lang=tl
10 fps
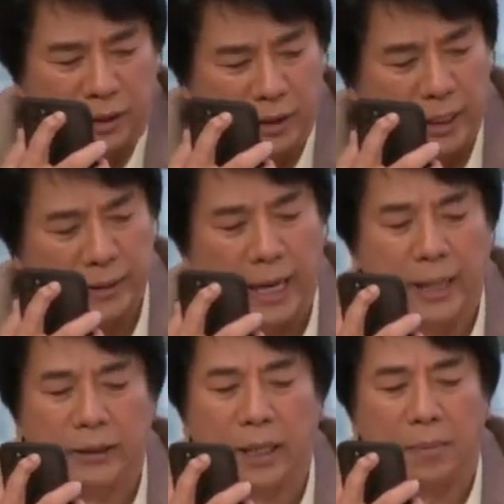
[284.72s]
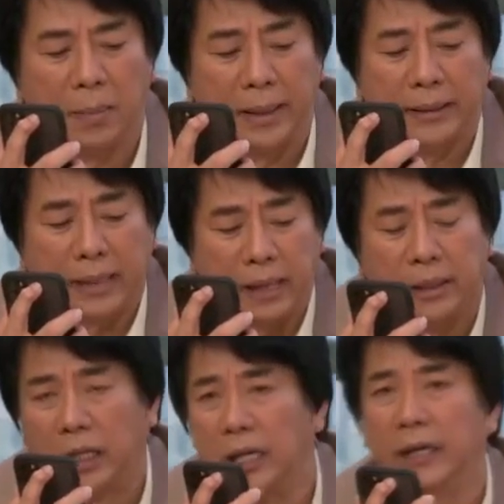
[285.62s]
sige, dahil sa mabait ka,
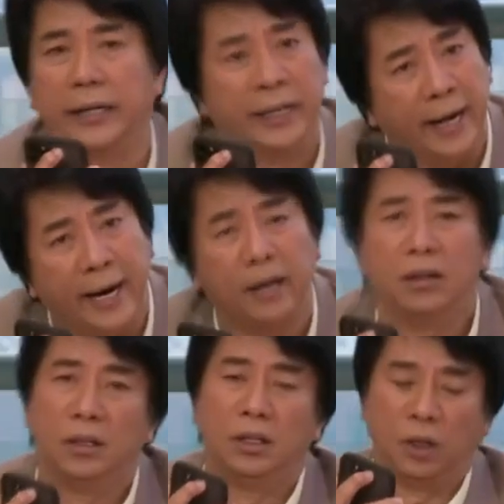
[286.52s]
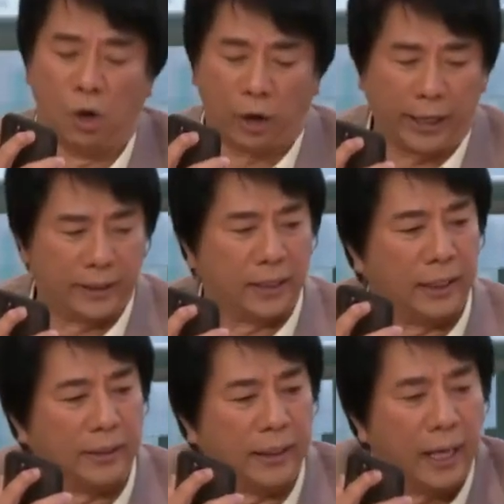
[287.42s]
hindi ka nanghihingi. Okay,
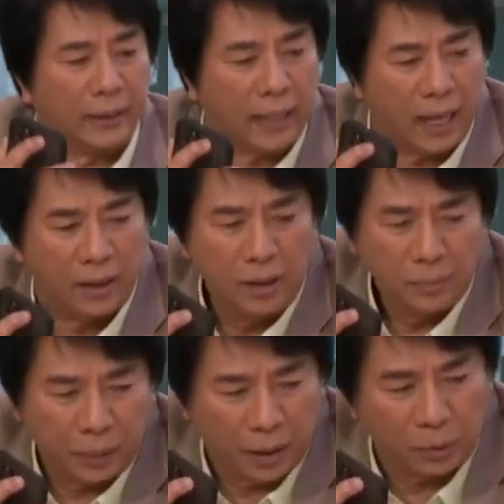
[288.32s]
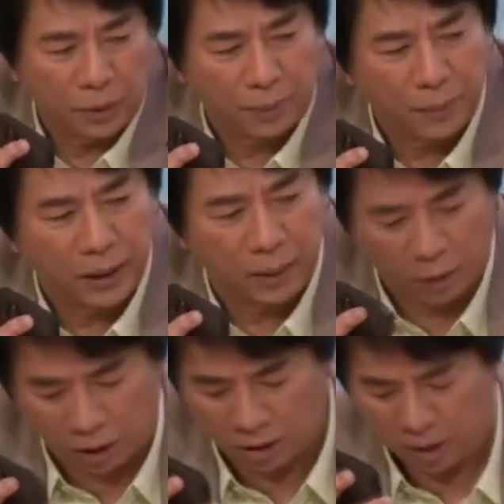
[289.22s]
dadagdagan mm. kita. Bigay mo sa pamilya
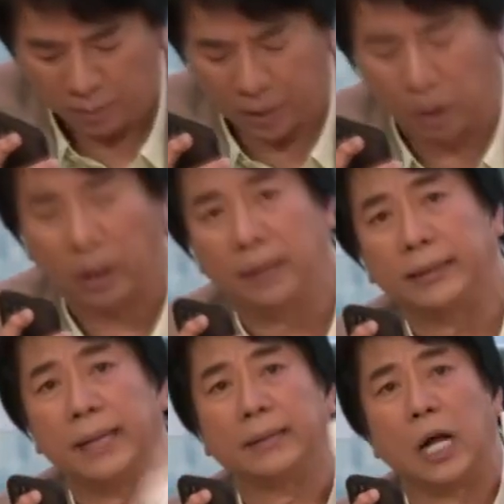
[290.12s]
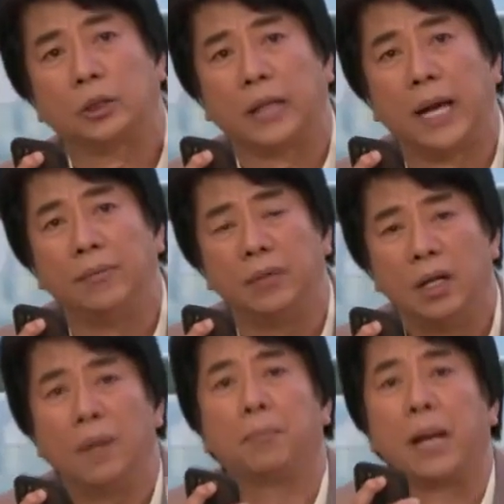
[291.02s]
mo. Meron kang
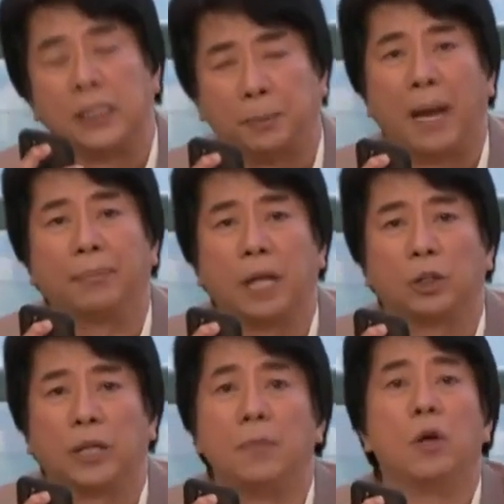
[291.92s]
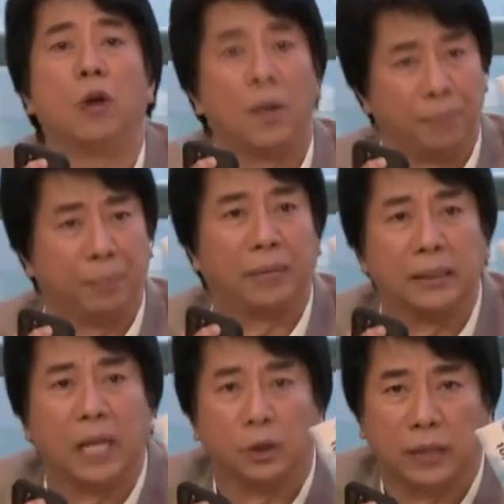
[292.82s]
10,000 plus 5,000, meron kang
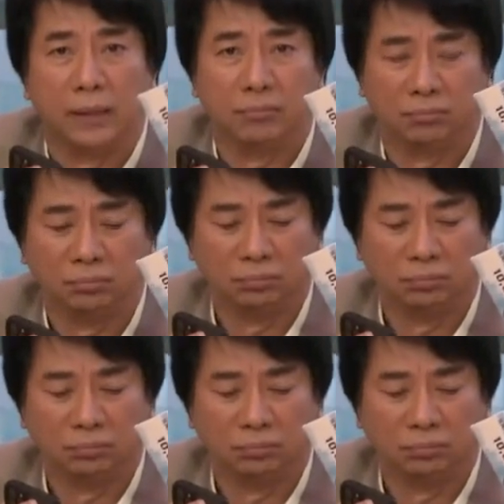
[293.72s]
15,000.